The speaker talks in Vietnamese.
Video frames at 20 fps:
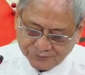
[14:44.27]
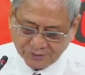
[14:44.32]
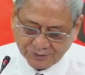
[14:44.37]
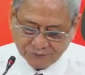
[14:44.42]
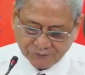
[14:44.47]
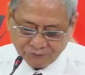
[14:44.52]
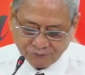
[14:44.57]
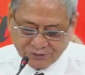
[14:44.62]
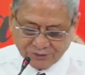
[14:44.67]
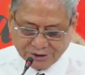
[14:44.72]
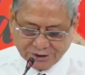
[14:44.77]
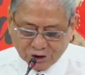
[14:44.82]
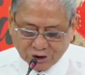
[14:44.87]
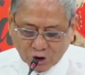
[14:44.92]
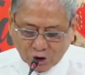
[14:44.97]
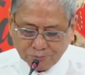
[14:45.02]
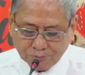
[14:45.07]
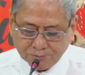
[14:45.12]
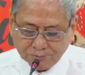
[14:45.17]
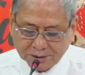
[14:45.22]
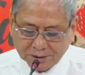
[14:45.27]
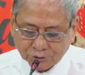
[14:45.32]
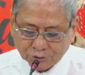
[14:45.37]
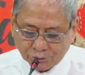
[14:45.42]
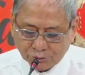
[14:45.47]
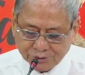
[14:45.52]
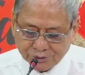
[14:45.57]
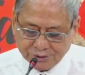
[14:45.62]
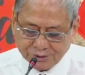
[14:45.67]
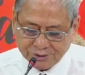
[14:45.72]
Vì con mắt
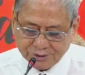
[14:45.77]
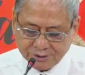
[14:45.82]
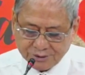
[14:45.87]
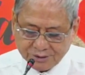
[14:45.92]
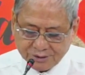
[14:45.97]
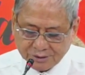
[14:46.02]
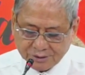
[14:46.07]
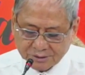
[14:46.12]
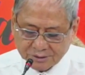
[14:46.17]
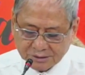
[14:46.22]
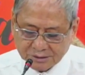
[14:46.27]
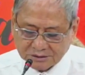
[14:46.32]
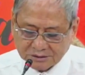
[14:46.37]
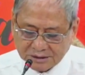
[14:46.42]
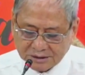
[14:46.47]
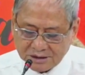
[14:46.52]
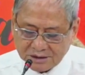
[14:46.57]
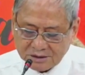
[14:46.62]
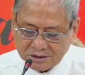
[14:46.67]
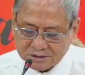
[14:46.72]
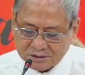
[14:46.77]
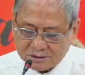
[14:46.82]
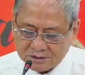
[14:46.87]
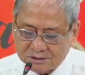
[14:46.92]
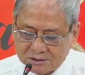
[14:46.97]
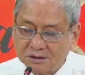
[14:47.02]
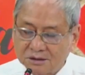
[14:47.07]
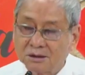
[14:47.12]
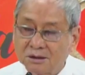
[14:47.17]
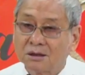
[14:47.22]
tôi đã thấy
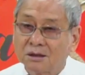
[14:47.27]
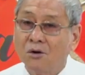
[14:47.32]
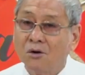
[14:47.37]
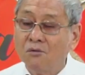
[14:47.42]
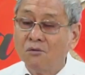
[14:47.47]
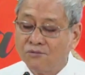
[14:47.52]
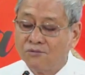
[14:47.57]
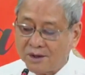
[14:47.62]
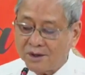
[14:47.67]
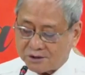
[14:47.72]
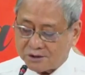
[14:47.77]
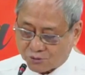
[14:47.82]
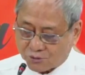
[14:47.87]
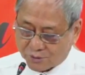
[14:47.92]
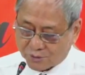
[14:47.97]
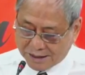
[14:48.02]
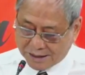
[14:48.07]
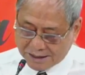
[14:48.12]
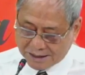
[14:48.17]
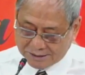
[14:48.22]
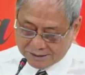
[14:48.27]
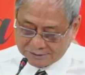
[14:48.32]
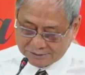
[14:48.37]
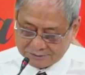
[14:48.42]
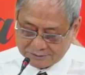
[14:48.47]
sự cứu vớt của Ngài.